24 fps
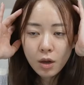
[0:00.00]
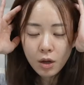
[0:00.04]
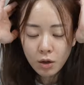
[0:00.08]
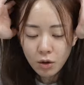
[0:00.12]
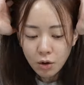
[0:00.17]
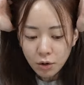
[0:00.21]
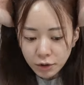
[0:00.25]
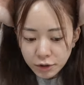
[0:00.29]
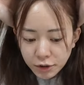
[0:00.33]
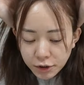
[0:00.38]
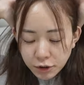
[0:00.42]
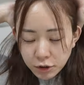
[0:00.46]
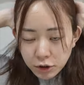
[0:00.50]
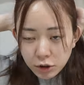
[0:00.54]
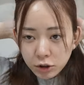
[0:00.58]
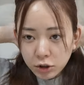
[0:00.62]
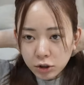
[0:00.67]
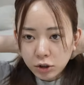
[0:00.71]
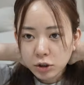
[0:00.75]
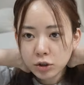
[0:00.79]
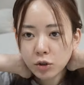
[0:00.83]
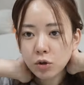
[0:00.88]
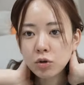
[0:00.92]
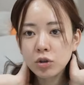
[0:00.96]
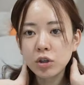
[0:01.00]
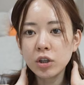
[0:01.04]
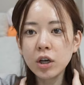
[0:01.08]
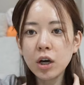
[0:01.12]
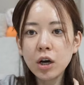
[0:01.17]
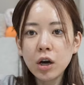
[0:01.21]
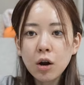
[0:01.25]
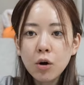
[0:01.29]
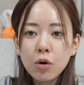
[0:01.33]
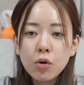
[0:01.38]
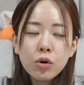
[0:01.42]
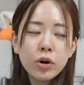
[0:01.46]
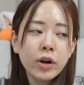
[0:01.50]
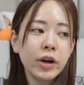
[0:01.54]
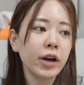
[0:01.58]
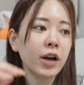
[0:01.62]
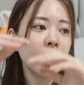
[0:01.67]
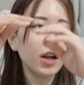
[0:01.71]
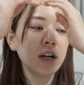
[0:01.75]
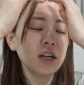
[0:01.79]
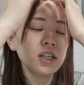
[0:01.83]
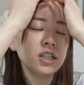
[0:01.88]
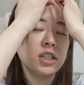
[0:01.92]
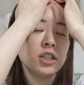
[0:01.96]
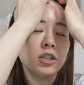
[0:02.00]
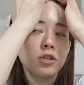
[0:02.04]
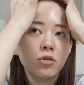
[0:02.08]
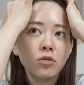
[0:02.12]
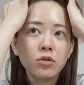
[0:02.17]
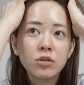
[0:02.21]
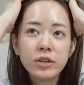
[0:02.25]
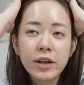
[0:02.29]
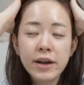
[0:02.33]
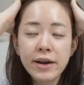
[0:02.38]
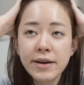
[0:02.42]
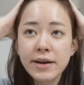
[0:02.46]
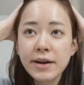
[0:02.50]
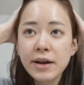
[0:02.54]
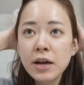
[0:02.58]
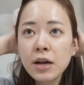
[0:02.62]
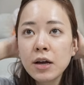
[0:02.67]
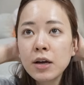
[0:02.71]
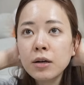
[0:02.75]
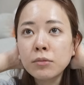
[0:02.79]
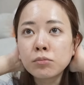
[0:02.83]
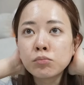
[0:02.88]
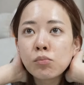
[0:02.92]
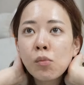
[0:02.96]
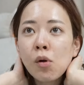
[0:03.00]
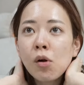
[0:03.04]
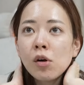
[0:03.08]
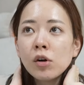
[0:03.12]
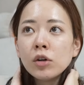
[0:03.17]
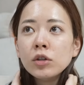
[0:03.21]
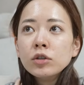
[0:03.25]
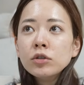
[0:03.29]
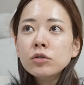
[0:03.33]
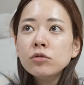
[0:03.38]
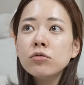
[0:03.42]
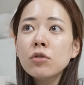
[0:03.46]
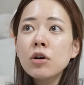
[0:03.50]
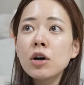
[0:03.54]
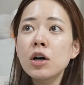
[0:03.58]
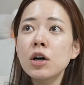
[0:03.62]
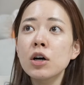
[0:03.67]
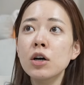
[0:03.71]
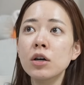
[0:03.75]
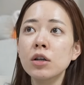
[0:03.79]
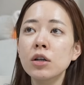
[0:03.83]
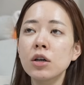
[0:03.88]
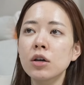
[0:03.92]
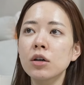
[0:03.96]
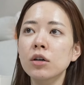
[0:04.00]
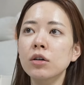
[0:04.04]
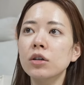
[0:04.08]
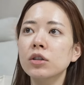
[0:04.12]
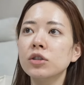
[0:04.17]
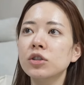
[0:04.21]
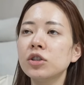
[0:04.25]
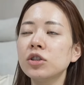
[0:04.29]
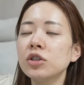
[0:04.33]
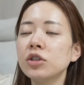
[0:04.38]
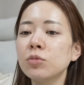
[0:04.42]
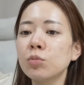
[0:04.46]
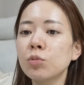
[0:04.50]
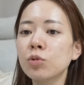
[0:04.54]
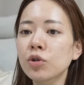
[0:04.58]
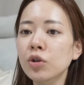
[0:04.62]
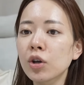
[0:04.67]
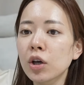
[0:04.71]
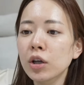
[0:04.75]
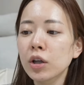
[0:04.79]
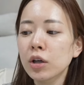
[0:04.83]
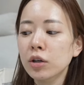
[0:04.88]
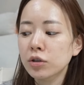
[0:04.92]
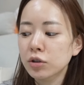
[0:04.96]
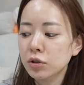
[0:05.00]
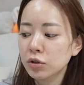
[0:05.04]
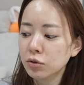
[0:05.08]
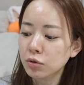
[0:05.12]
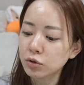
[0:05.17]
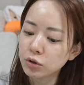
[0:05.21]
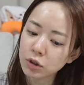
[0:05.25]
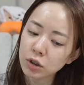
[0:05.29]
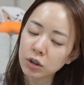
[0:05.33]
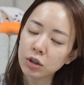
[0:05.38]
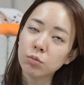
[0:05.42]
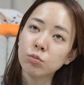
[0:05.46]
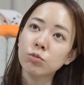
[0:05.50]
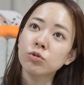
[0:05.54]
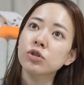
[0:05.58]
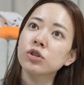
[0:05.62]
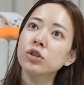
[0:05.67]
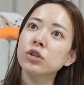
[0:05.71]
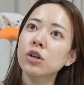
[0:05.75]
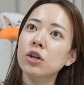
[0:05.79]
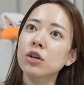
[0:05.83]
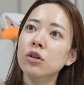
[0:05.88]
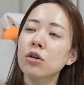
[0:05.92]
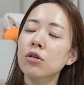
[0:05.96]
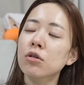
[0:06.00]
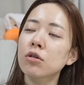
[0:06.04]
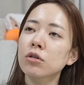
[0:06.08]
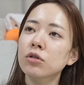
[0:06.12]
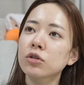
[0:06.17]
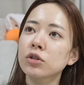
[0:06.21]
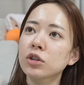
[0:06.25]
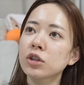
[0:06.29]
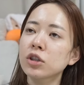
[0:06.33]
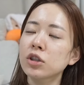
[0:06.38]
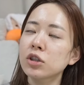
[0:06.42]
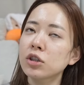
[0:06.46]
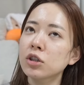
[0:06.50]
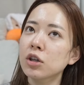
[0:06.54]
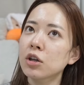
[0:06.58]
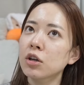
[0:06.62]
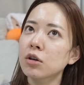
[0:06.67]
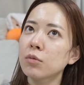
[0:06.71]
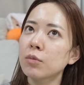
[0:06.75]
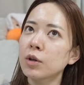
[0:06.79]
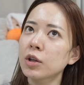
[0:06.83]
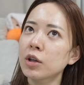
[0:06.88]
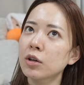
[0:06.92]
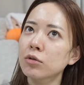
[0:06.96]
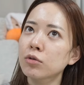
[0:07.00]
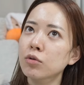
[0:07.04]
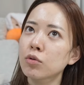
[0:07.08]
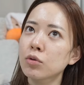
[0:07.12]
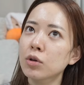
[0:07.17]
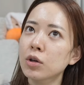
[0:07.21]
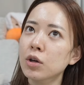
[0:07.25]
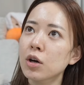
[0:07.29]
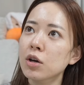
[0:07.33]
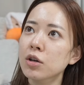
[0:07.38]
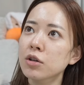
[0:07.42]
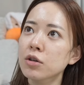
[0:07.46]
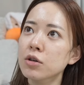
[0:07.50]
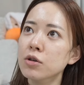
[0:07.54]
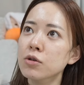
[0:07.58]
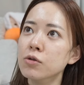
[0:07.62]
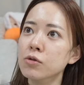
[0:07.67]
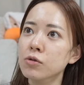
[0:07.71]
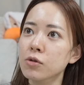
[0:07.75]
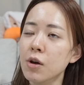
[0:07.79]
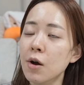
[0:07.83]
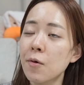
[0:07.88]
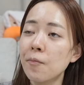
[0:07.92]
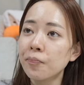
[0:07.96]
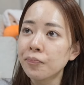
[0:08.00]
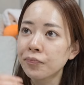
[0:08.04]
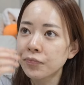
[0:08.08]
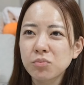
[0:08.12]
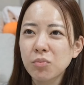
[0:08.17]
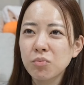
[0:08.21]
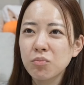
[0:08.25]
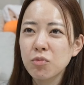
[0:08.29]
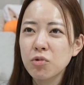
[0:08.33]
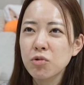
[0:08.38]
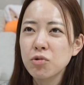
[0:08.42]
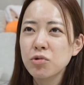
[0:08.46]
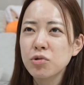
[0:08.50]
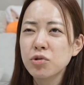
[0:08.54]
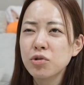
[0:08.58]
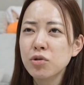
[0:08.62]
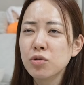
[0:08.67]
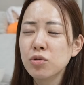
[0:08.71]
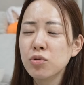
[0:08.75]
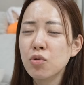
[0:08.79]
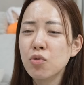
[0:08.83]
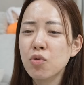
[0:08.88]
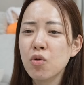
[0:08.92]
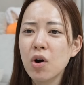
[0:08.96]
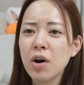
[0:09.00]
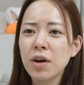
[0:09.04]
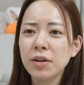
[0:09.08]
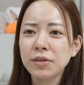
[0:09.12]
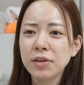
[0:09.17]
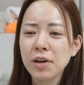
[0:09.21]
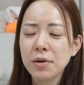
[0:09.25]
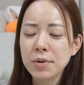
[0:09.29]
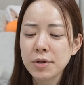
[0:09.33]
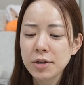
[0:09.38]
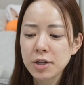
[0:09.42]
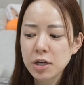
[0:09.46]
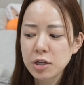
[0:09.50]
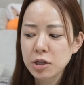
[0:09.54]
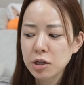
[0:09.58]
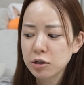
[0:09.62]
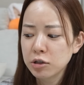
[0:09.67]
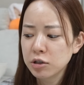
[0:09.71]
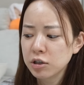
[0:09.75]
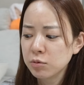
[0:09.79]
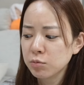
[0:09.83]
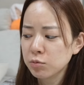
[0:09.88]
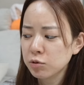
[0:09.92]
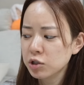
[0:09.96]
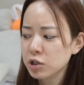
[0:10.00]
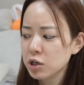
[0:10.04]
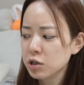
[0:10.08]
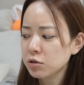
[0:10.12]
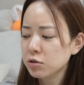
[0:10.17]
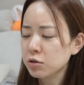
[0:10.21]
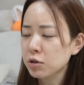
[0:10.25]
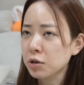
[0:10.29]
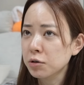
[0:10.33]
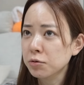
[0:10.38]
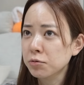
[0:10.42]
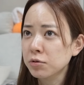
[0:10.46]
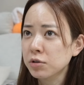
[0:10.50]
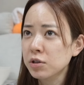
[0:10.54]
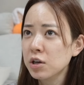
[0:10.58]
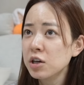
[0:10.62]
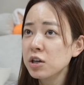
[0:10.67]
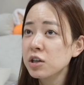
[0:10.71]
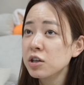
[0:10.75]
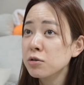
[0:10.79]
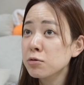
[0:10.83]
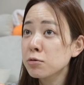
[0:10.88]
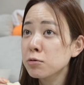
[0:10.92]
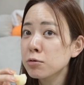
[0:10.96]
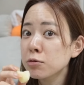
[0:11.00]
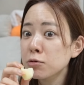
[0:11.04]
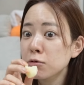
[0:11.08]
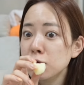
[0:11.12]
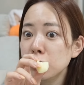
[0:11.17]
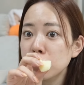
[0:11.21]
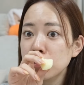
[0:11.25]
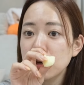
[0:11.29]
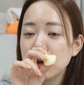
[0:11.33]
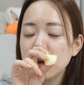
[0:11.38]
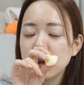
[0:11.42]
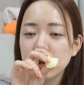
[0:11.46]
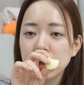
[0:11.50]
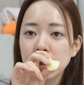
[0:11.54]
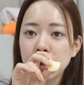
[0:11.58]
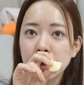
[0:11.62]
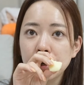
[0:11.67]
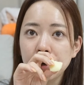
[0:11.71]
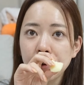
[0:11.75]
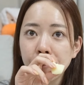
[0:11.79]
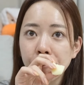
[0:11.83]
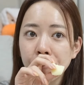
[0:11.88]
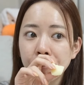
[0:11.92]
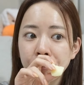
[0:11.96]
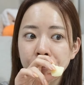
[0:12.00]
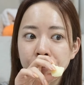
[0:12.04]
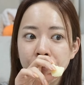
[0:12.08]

いやついに起きたからこれから始動だうわーなんか一日もったいなく過ごした気持ちになったけど7時ならまだ取り返せるよねもうちょっとご飯食べたいなって気持ちあるんだけど最近本当になんか